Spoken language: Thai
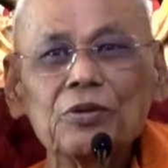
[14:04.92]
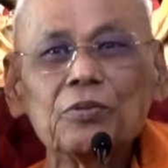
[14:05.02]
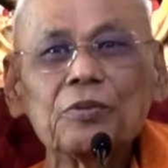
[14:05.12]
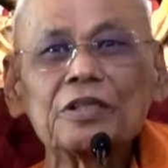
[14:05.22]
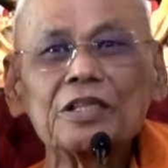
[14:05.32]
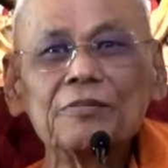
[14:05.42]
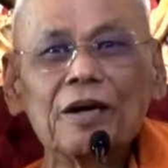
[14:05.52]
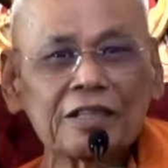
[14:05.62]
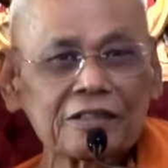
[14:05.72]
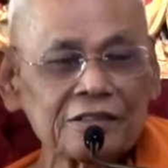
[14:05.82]
ผู้ปฏิ
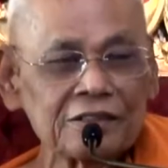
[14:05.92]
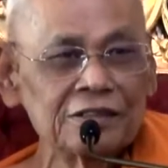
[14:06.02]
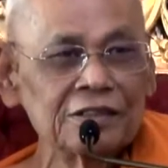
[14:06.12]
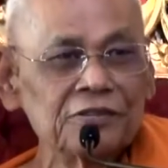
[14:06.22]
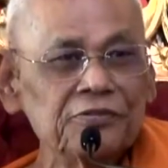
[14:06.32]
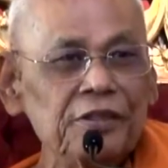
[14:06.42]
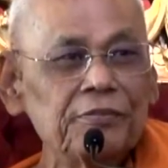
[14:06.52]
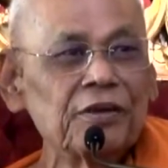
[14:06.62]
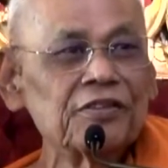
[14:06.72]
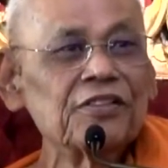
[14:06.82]
บัติ มี
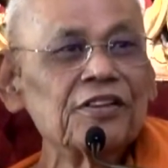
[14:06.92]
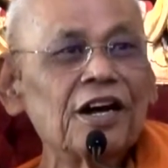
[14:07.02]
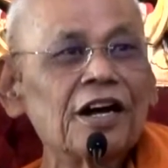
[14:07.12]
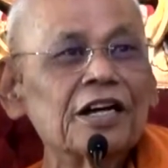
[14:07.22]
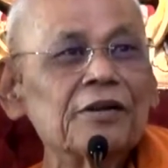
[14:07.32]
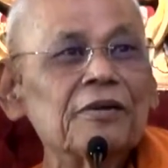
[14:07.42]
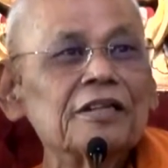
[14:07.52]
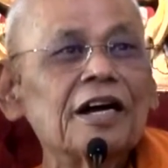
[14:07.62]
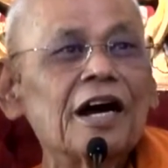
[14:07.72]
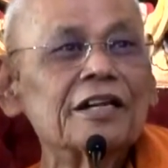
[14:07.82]
ปัจนากรรม
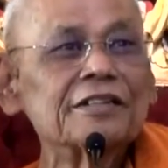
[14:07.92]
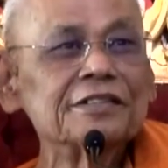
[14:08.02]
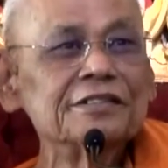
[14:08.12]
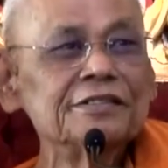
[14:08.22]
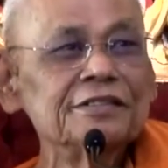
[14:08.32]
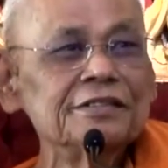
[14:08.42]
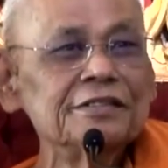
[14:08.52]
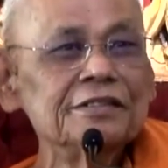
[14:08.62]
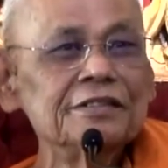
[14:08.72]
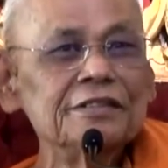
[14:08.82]
ฐาน
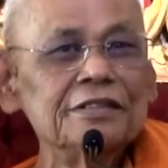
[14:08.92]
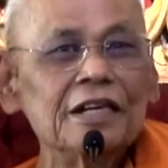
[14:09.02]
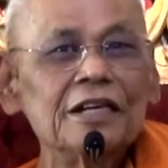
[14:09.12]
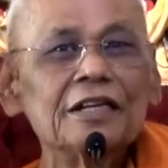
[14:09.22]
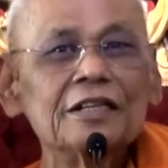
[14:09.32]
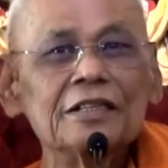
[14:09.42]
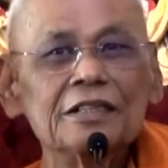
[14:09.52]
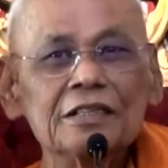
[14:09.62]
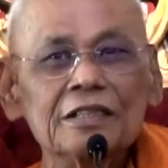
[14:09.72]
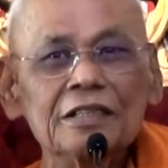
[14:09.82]
แต่
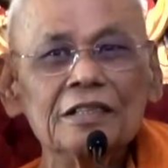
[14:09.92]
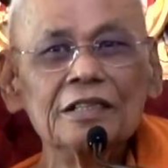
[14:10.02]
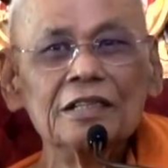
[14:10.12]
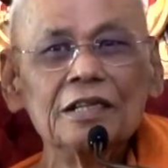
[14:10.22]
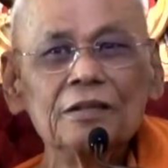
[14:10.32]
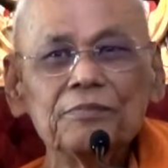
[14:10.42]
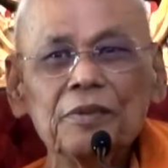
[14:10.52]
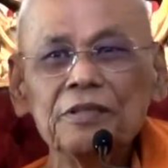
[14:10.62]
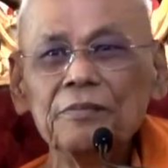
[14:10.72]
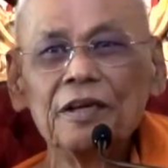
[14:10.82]
ป
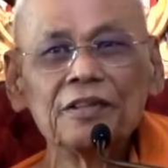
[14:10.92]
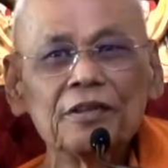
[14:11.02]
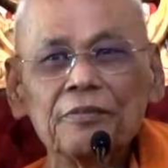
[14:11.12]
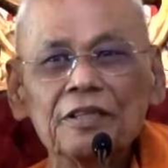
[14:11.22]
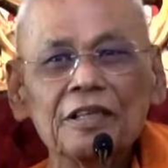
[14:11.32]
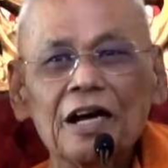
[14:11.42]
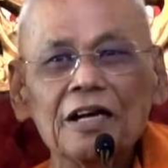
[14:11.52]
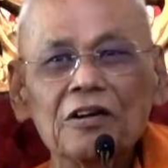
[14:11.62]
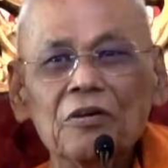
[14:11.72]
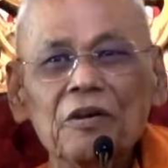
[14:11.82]
ฏิบัติสมถะ
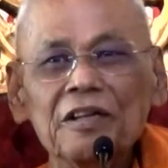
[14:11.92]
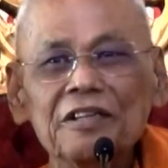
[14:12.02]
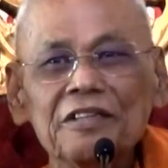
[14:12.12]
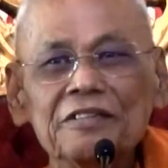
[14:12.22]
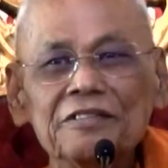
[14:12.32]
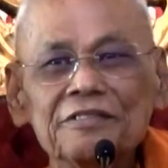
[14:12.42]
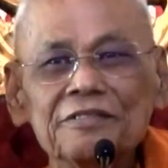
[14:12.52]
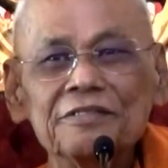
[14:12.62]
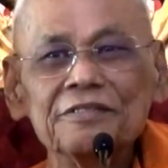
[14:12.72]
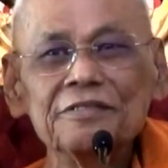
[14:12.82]
ก็ไม่เกิด
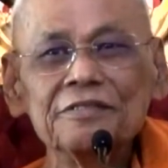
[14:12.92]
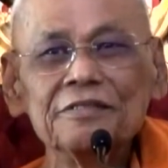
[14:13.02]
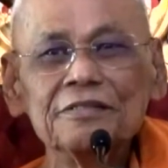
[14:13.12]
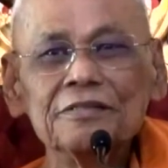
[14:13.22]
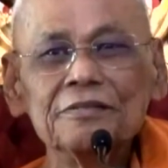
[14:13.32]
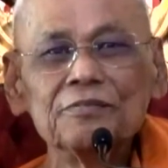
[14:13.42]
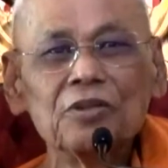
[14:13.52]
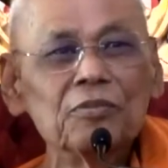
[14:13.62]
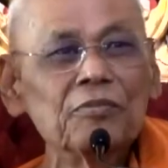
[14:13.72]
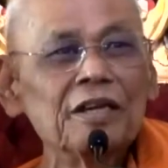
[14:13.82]

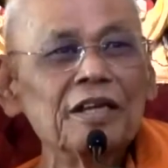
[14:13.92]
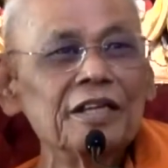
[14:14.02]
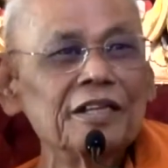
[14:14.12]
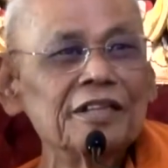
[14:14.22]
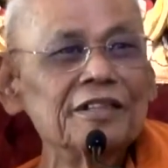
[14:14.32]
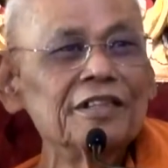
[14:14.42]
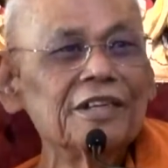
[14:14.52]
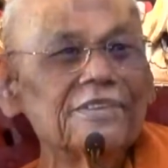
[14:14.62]
ต้องไม่เห็นอริย